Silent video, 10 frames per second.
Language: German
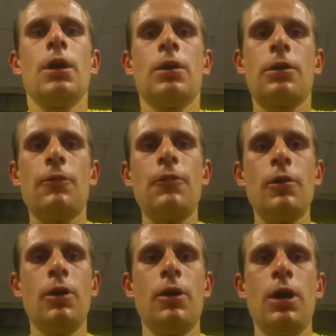
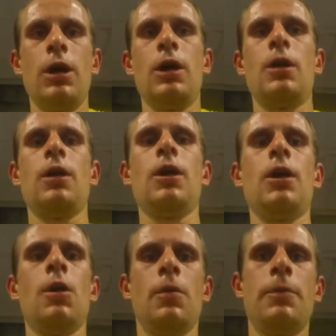Dafür
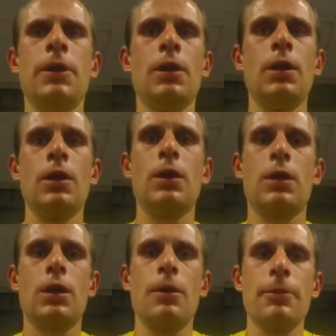bin
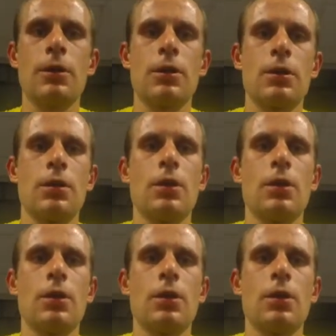ich, habe ich